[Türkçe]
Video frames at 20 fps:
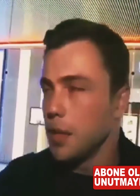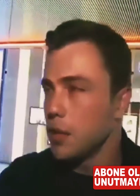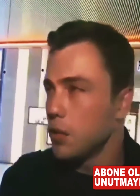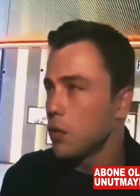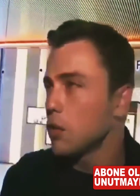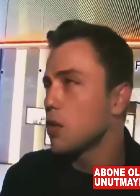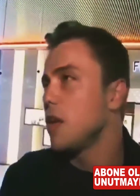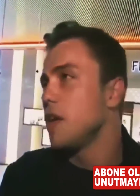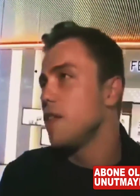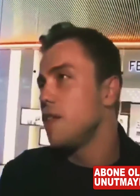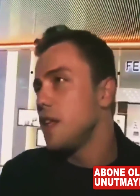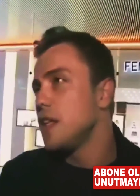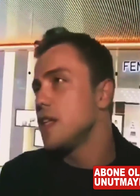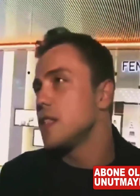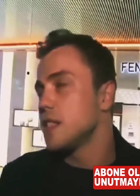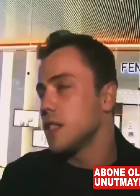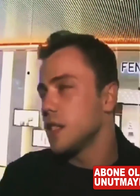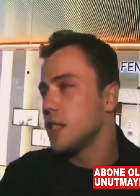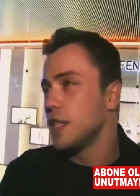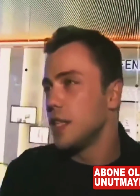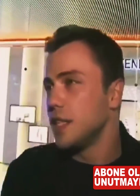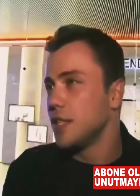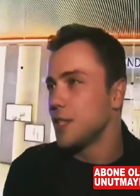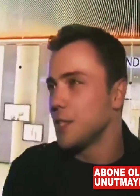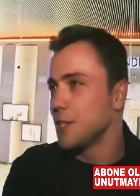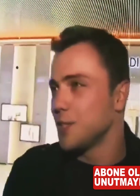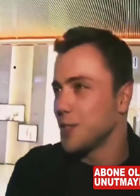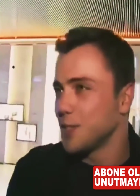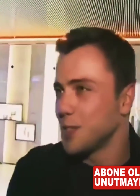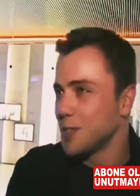Ama çok keyifliyiz.
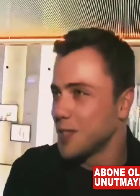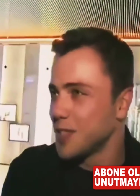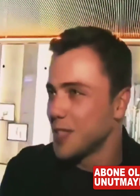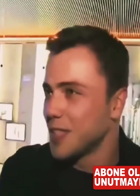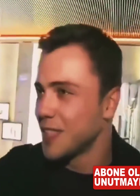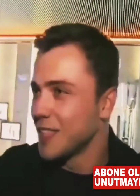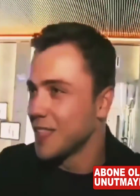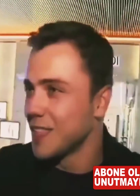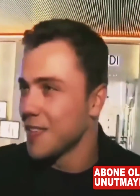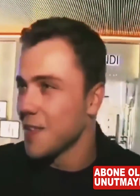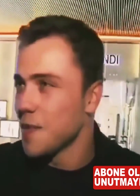İyi çalışıyoruz.